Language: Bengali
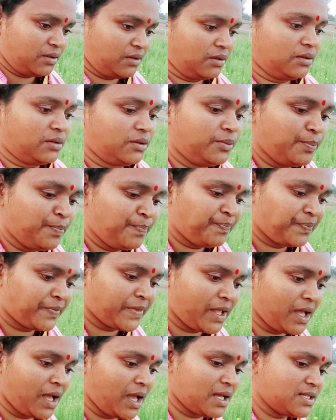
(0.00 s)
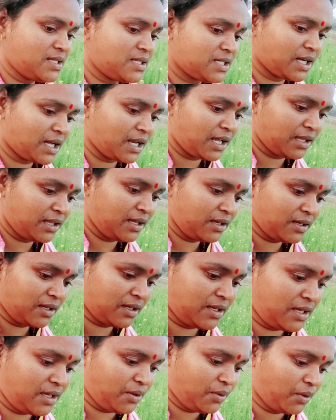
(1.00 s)
তো আজ সারাদিন
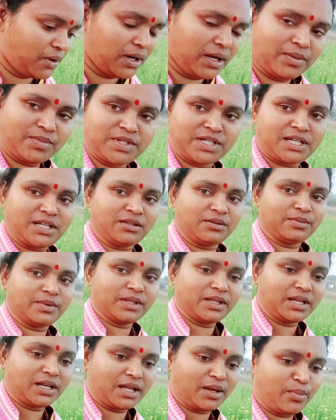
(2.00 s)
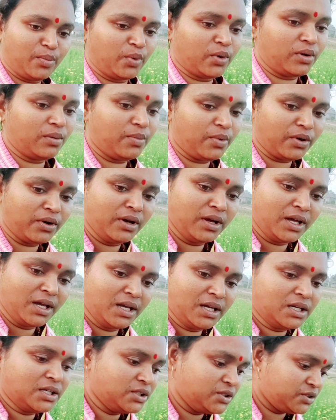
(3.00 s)
কি করলাম সেটা তোমাদেরকে বলবো
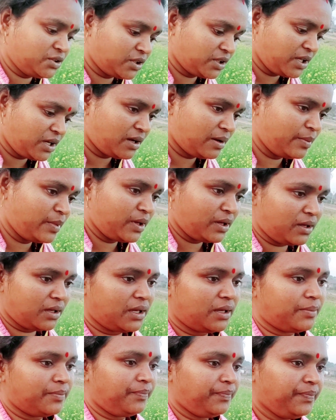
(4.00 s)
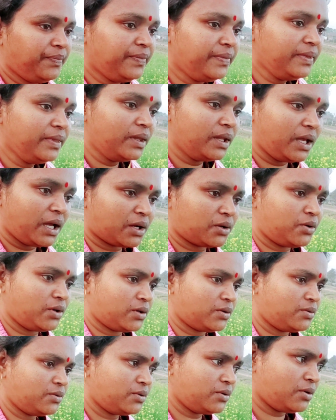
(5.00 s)
যদিও আমি একটু
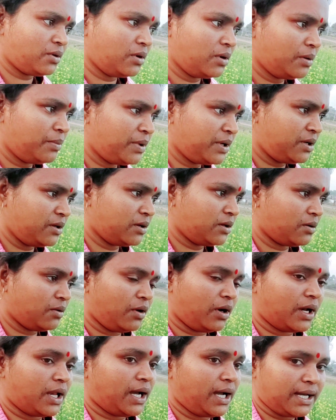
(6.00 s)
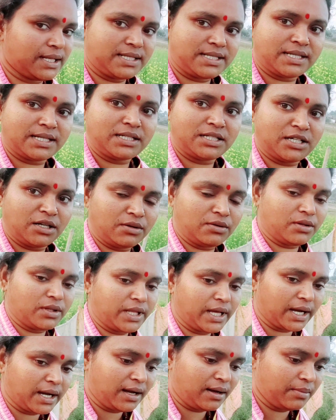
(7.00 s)
একটু ভিডিও করা আছে সেগুলো
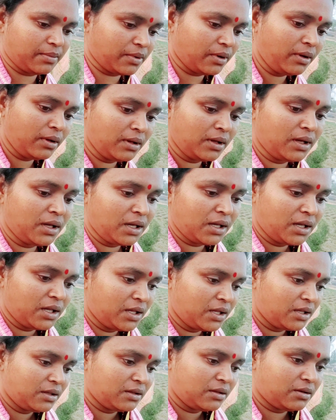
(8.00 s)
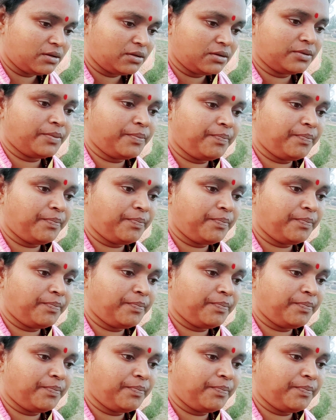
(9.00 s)
দেখাবো তো